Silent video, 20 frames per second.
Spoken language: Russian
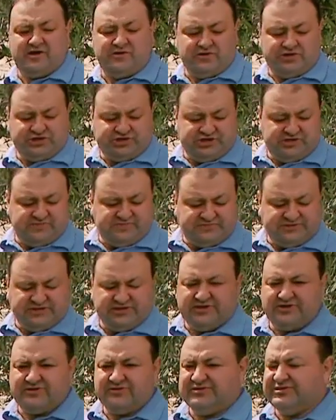и хорошие
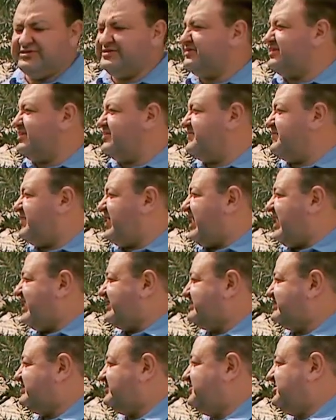плодородные
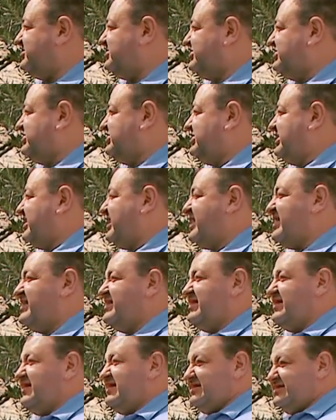
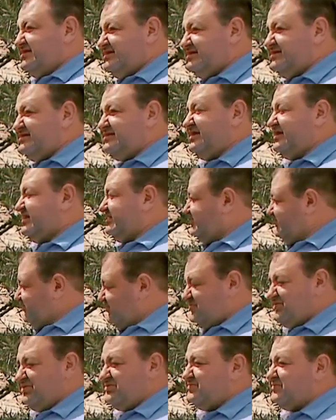пастбища,
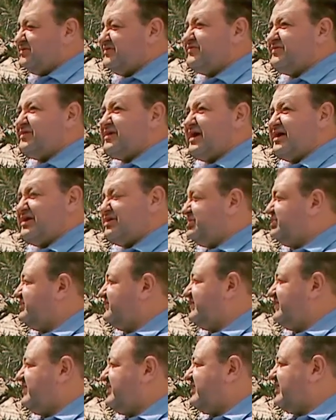здесь, в общем-то,
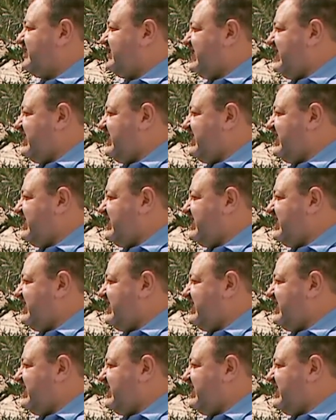выращивали